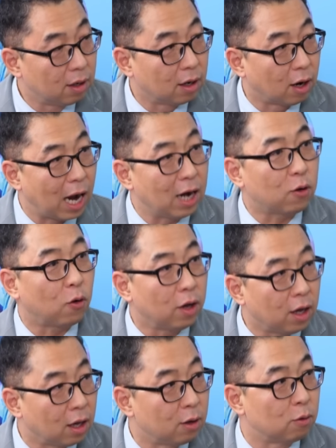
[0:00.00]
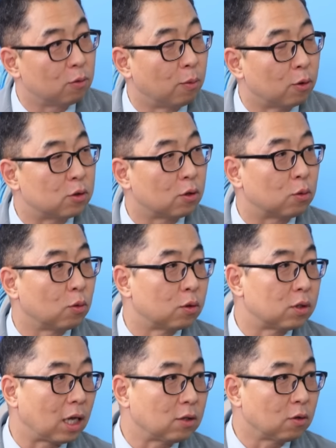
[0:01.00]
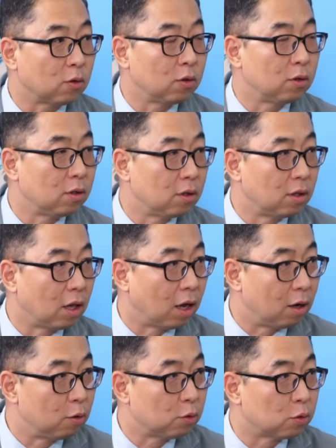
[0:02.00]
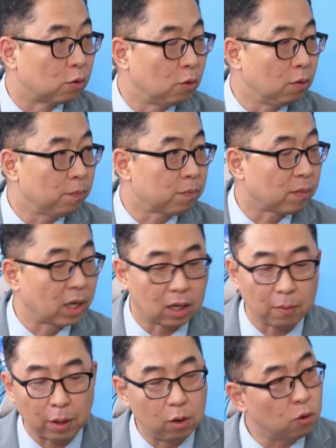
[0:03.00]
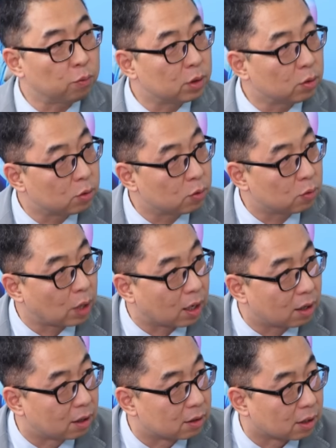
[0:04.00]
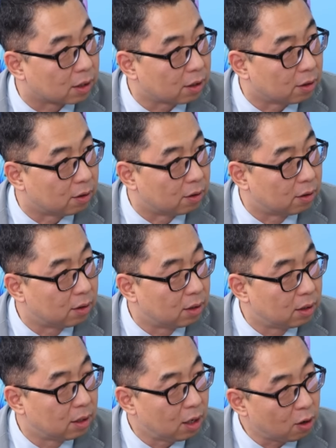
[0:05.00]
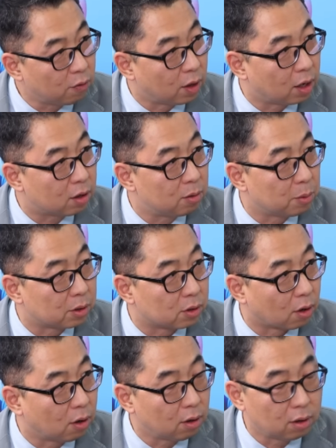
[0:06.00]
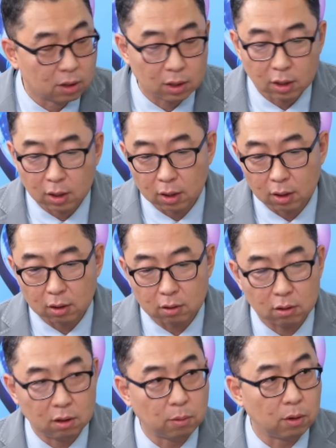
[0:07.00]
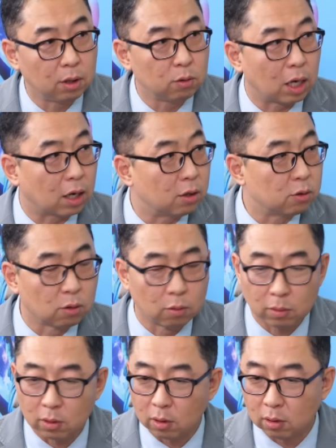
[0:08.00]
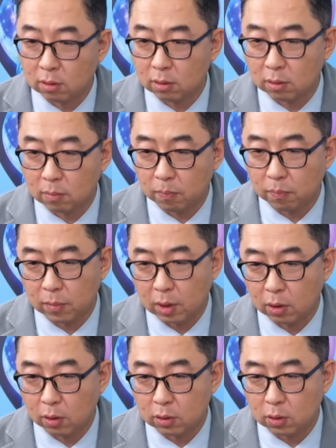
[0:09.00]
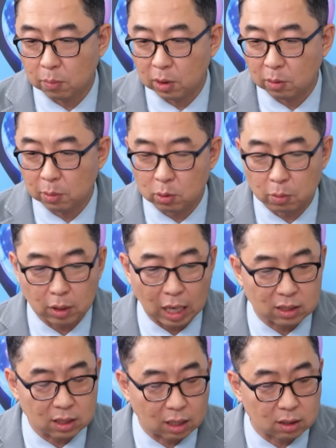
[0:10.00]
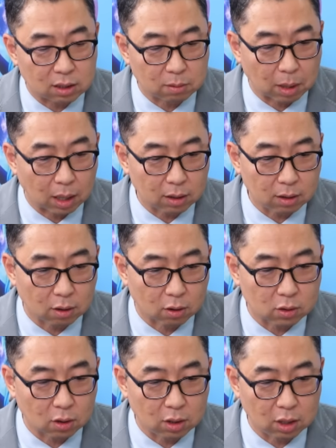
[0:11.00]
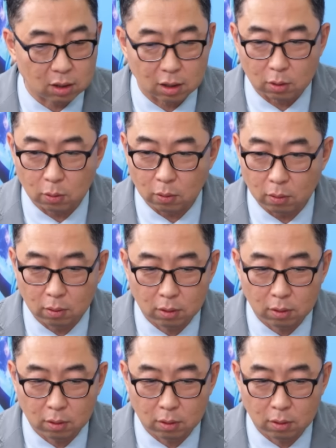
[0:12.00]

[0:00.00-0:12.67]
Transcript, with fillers: 할 거야 이러고 먼저 또 사전에 알려주고 약간 밸류업 지수도 약간 그랬잖아요. 그렇죠, 그렇죠. 1년 내내 끌면서 이번에도 약간 좀 그런 거에서 믿음이 좀 가진 않지만 여전히 그래도